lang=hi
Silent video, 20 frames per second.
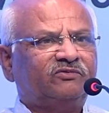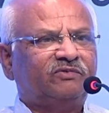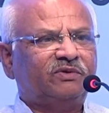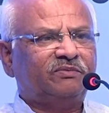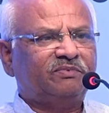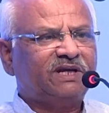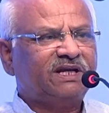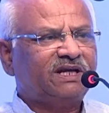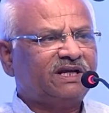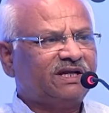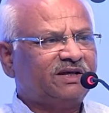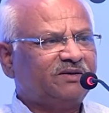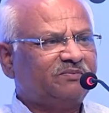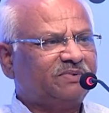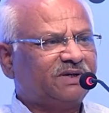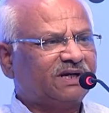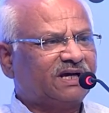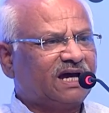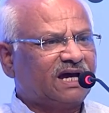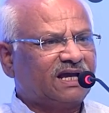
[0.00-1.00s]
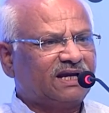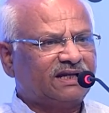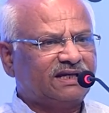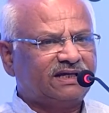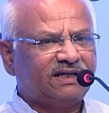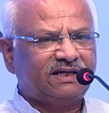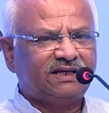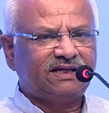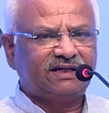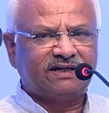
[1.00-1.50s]
विभिन्न प्रकार
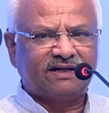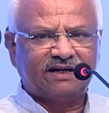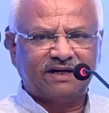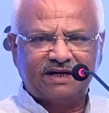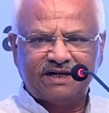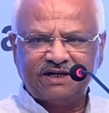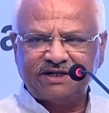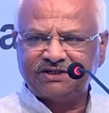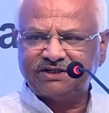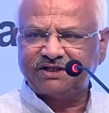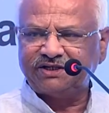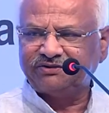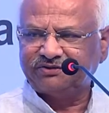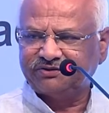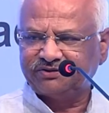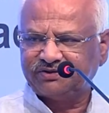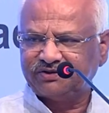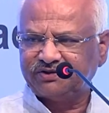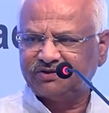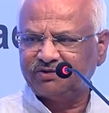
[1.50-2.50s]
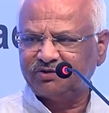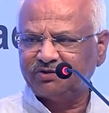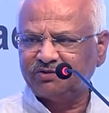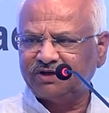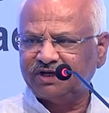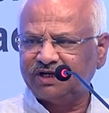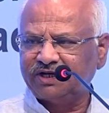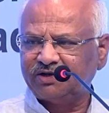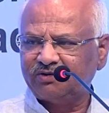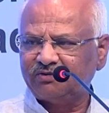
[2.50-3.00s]
की ट्रेडिशंस जो
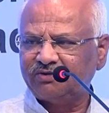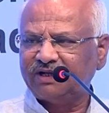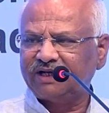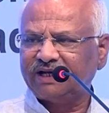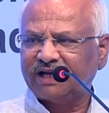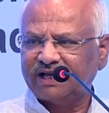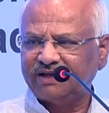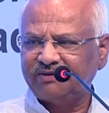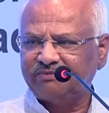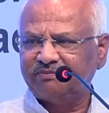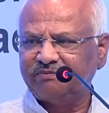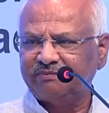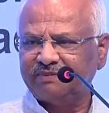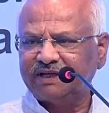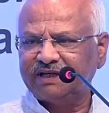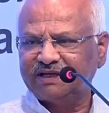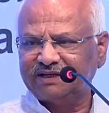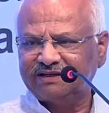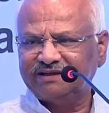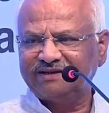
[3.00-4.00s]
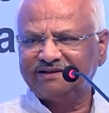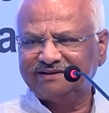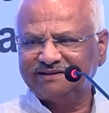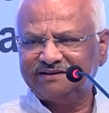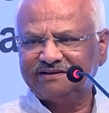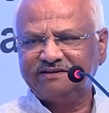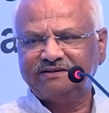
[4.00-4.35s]
डे टू डे लाइफ में